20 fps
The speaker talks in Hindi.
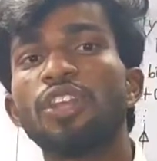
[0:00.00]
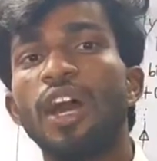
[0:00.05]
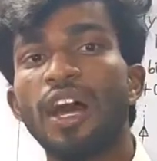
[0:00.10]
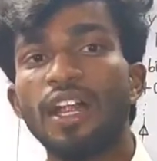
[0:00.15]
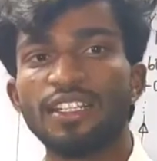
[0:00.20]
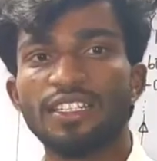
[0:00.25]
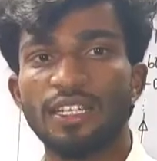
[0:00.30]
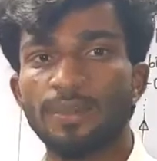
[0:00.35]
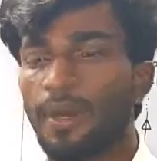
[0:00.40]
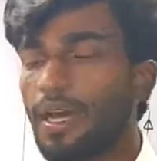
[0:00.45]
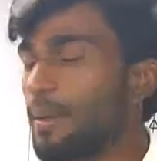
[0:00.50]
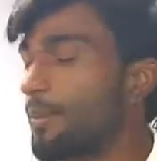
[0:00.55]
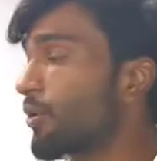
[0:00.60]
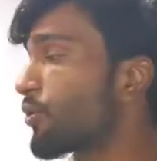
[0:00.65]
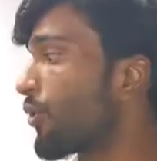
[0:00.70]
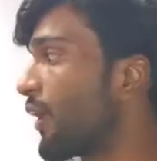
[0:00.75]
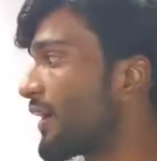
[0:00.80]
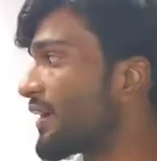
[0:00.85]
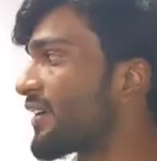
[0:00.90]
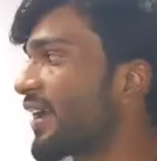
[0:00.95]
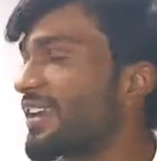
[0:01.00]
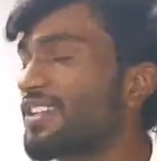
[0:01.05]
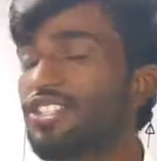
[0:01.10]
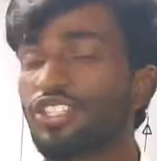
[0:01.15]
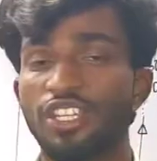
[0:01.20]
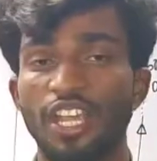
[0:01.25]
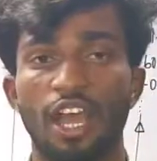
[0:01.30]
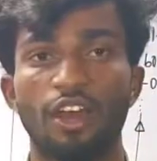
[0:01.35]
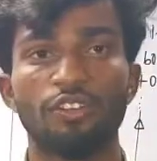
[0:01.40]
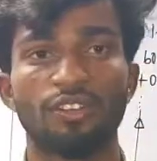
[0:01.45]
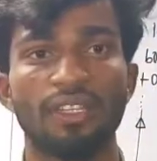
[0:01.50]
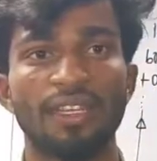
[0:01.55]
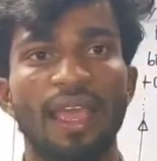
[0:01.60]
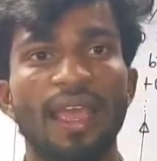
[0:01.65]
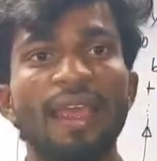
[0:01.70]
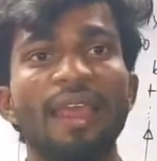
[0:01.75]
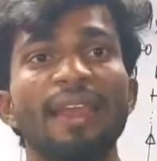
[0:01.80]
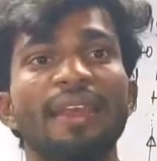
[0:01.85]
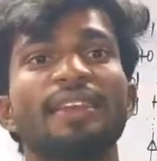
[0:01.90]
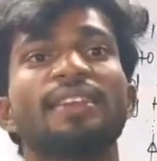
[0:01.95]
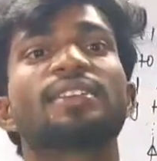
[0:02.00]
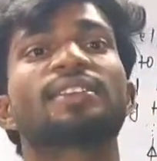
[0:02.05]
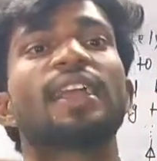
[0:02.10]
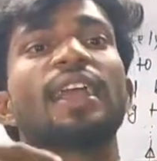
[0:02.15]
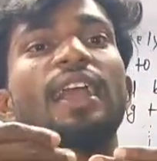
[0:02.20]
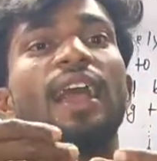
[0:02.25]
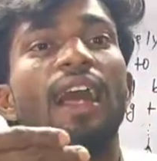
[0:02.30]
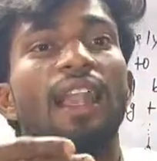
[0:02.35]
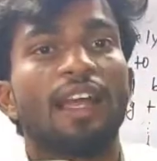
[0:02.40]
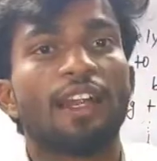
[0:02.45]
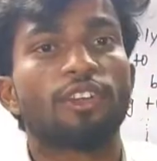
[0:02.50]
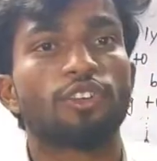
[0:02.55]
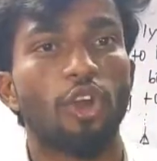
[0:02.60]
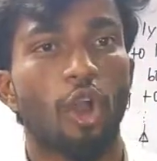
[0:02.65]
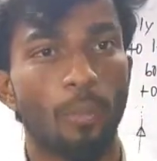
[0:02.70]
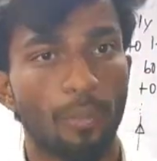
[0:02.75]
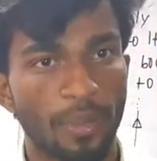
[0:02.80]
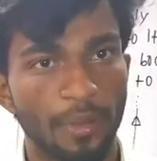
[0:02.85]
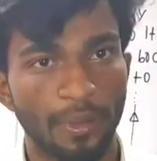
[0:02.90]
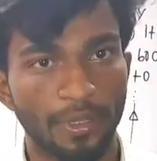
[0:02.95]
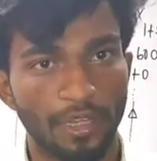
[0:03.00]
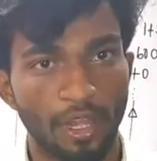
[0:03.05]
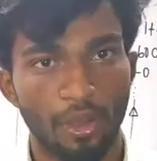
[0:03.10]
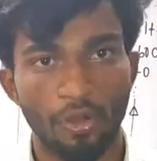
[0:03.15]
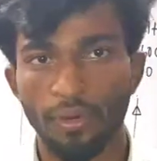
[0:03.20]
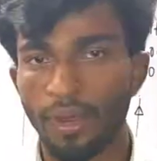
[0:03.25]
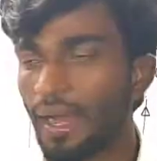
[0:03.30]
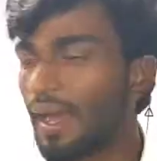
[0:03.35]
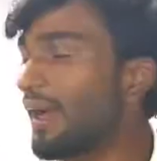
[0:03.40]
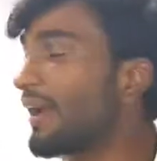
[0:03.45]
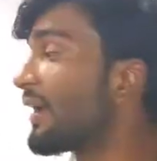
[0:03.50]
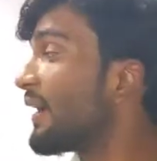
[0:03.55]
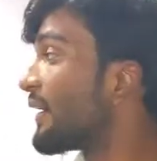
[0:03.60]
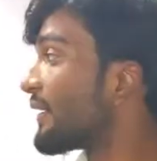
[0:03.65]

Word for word: चार्ज के बारे में क्वांटाइज क्या होती है इसका एक अलग टॉपिक बताऊंगा